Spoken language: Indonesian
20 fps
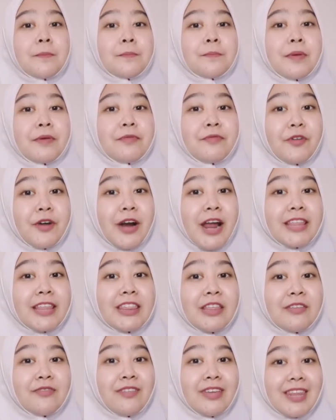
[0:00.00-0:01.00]
Before
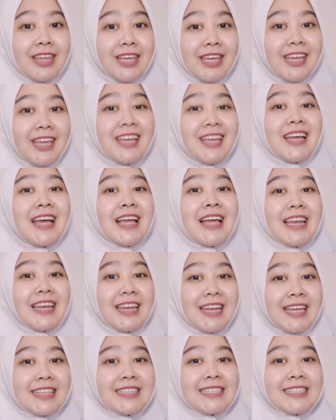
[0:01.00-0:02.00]
activity,
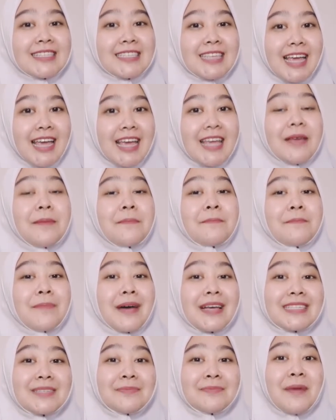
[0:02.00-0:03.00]
let's say
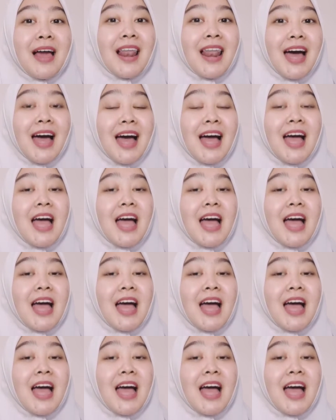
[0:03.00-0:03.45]
basmalah.